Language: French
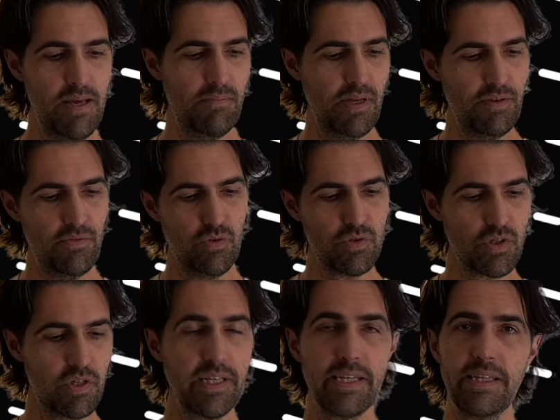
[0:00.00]
ben, ils vont se
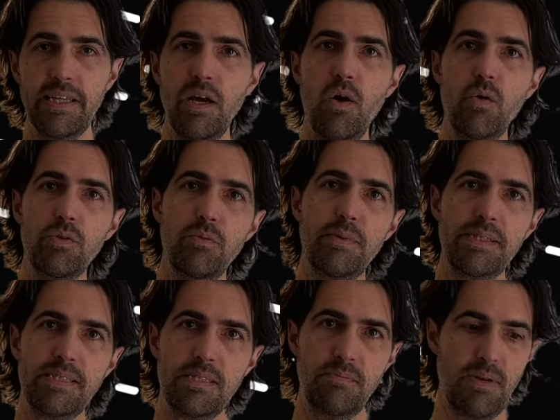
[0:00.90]
connecter
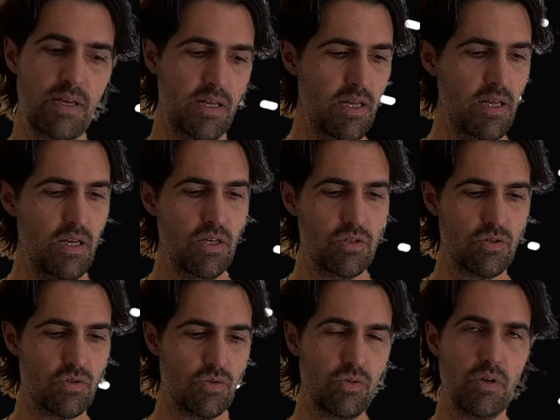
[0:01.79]
automatiquement
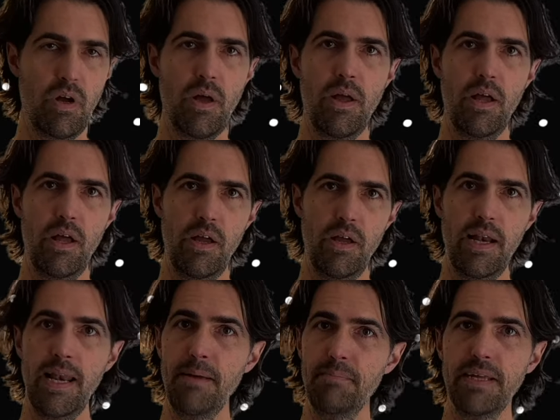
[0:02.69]
sur euh,
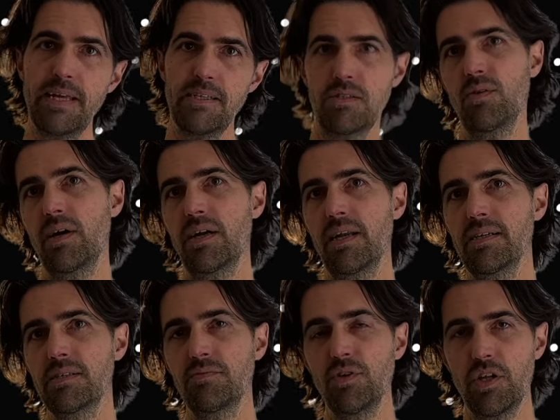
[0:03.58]
l'application en
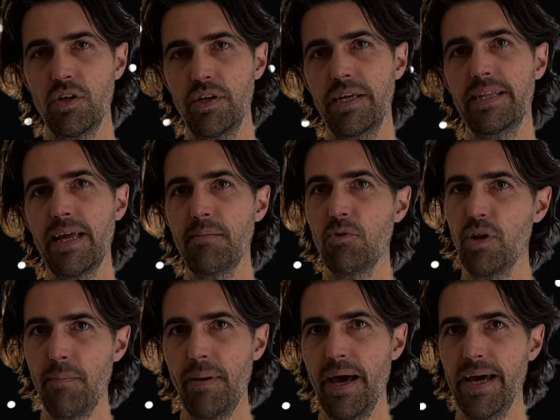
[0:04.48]
classe. Ils vont être connectés à mon
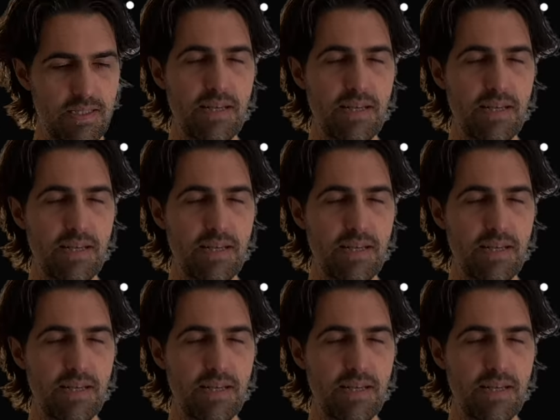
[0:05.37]
appareil.